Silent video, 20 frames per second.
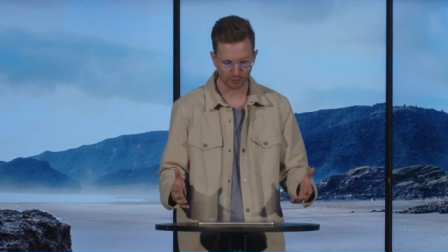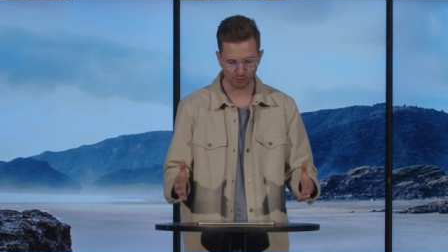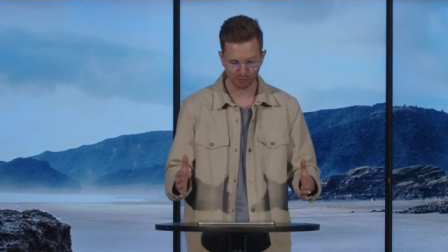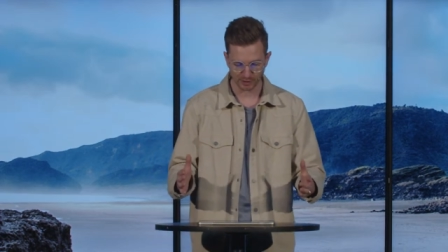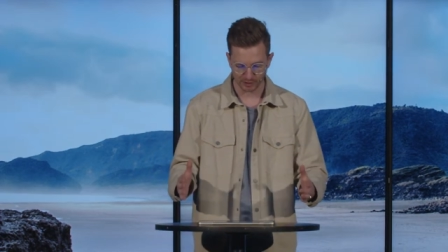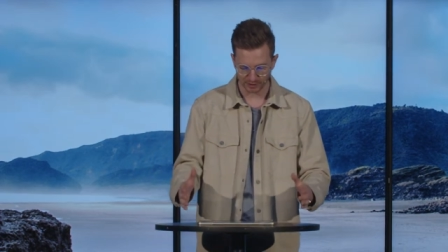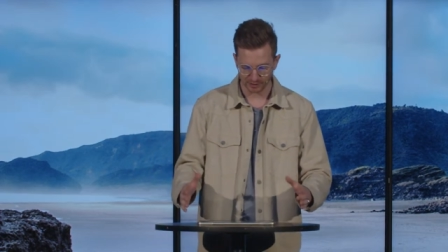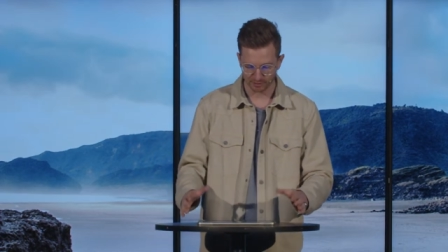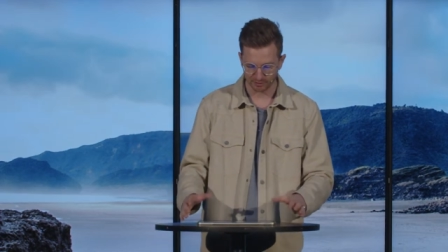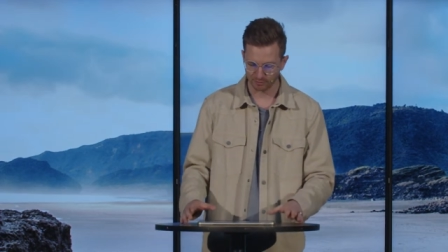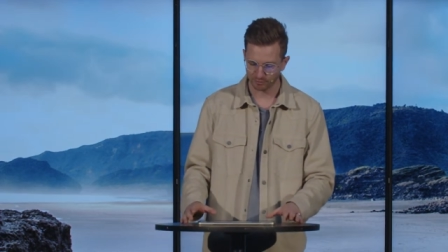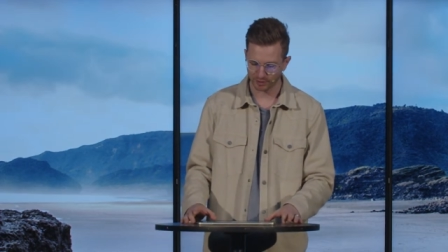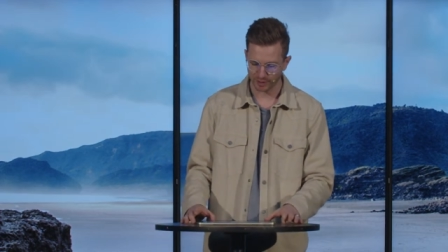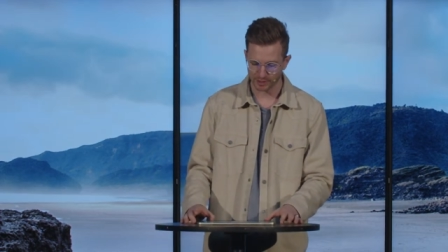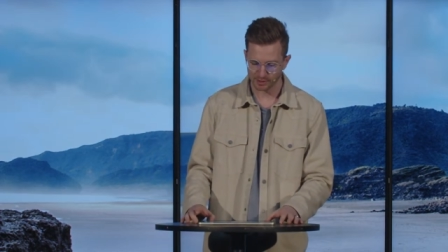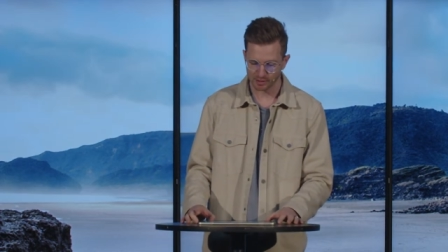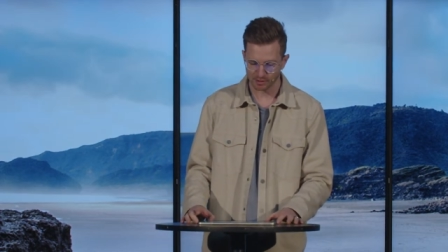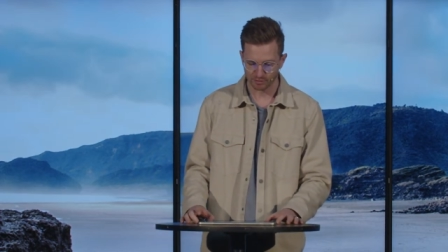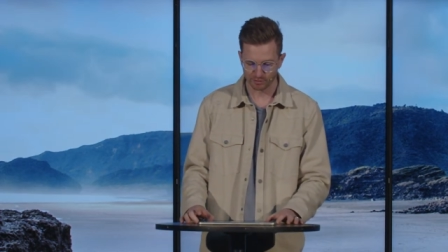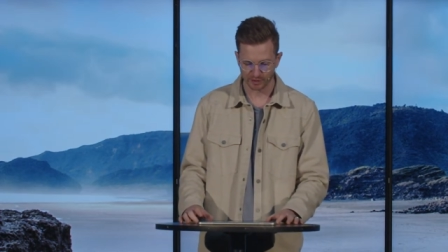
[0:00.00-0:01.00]
Und wir lesen
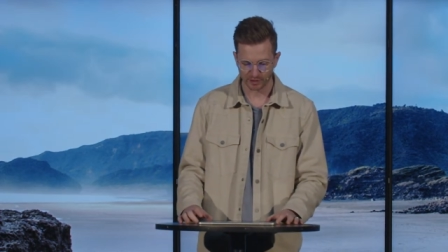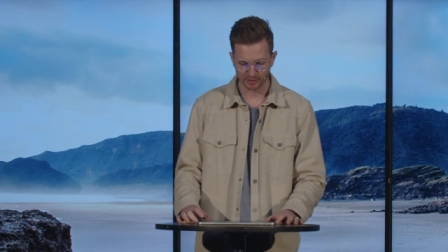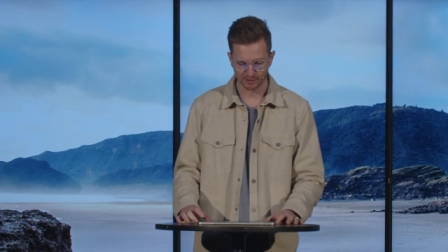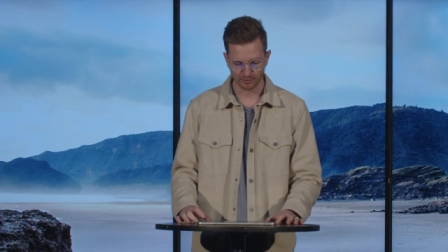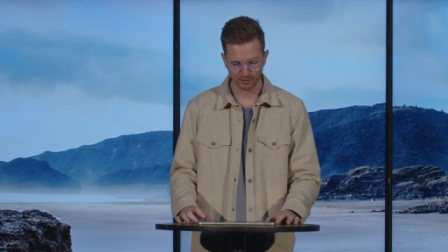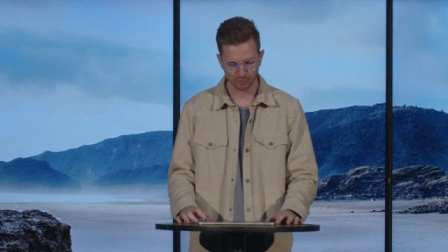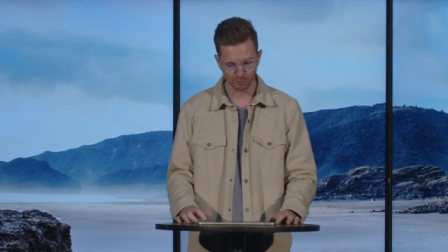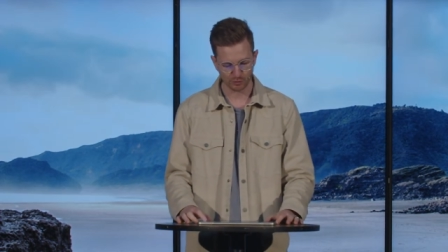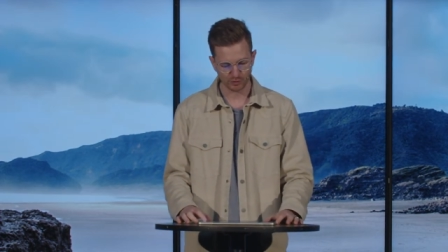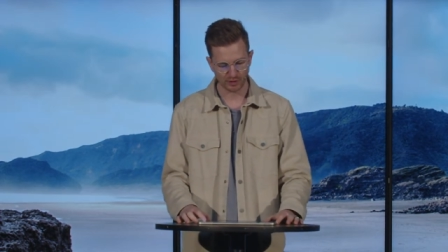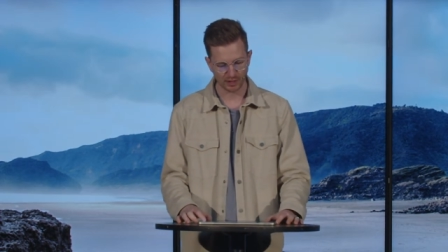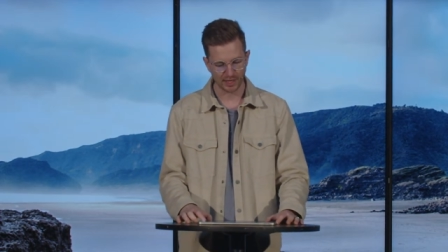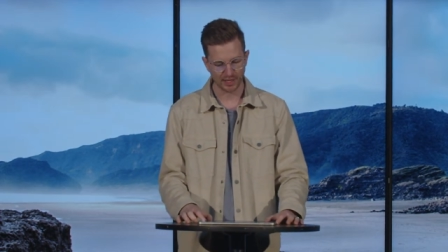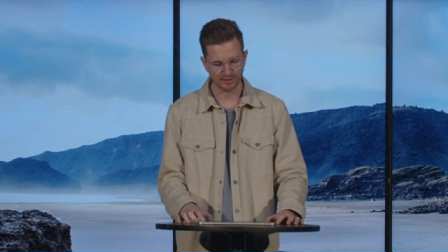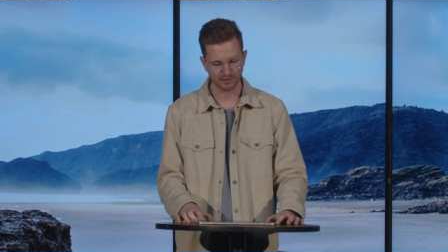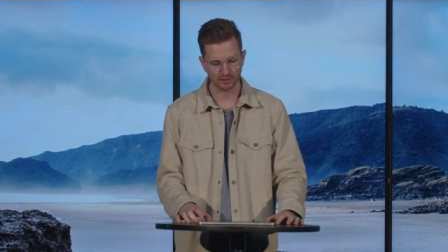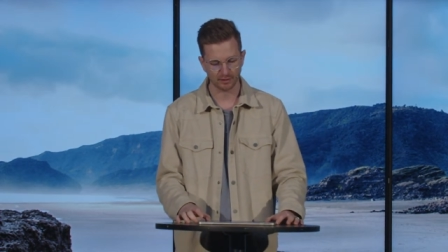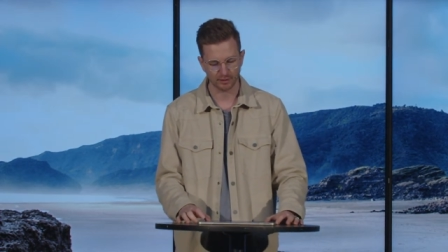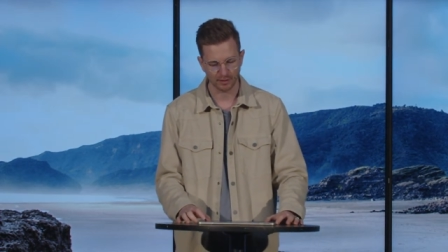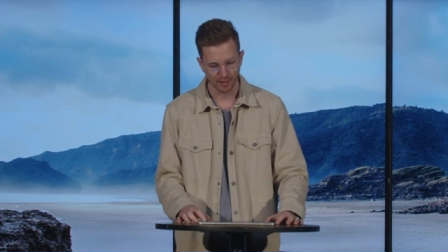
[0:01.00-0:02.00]
weiter in Vers
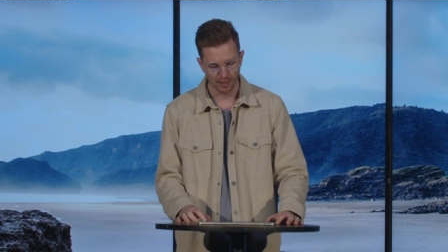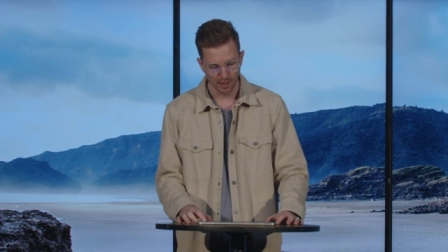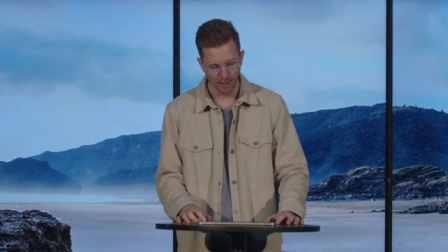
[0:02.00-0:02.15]
37.